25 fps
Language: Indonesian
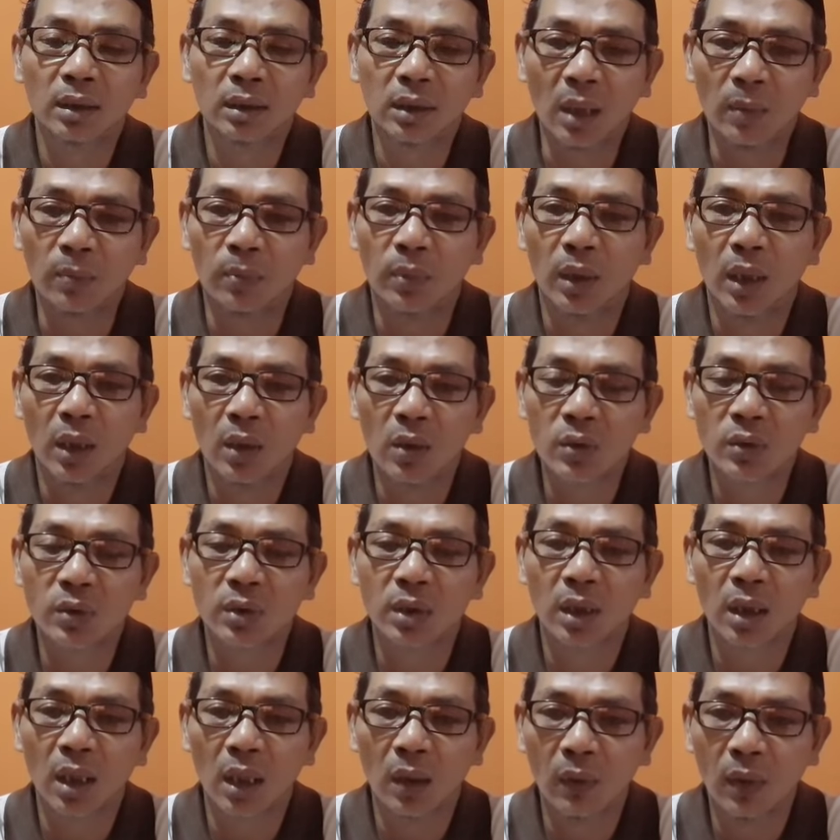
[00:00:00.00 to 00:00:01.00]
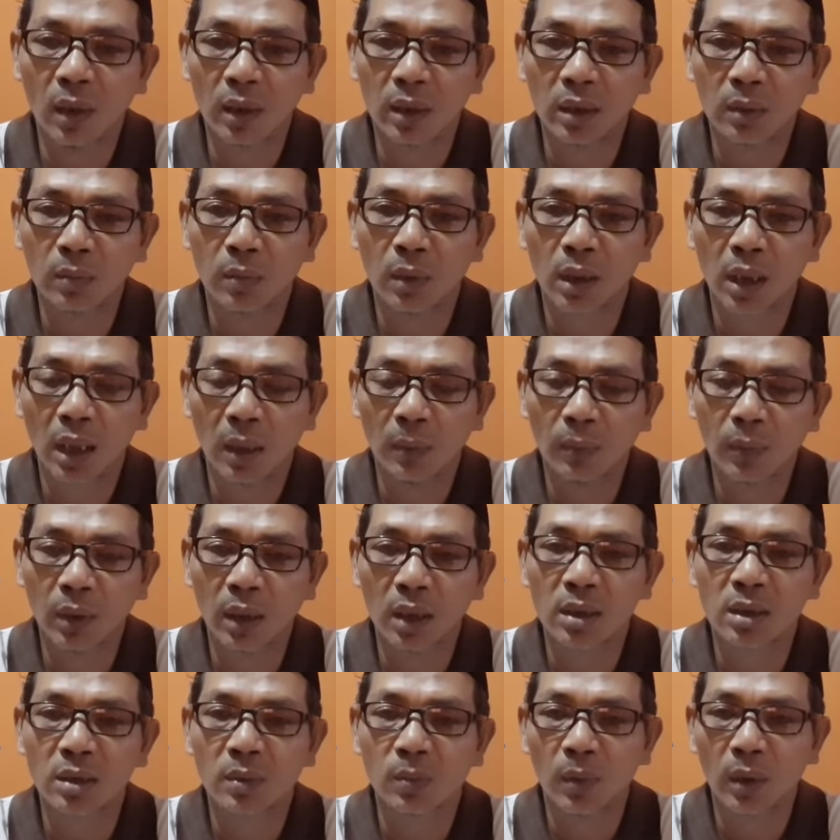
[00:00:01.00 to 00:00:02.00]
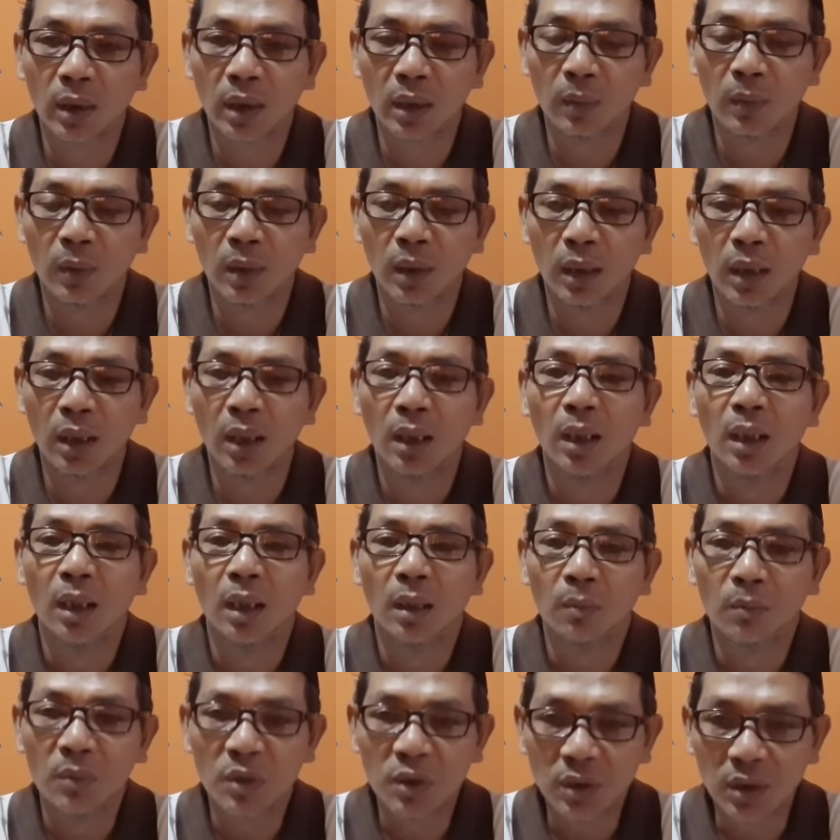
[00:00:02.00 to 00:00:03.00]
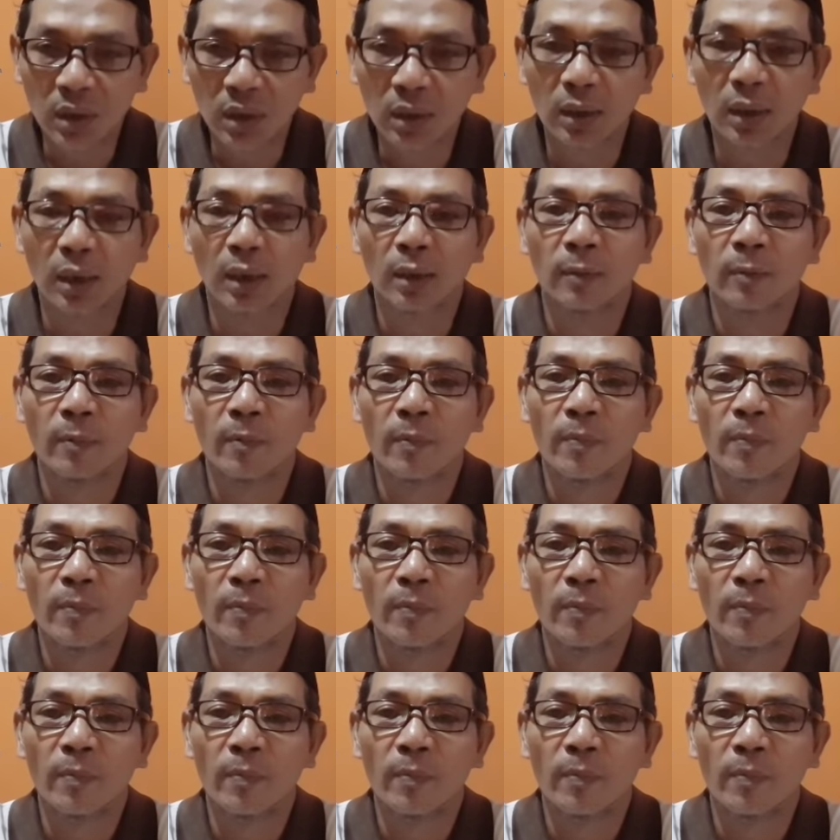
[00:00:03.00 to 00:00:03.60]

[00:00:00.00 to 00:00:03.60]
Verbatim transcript: tetap harus dirawat, dimakamkan sebagaimana mestinya.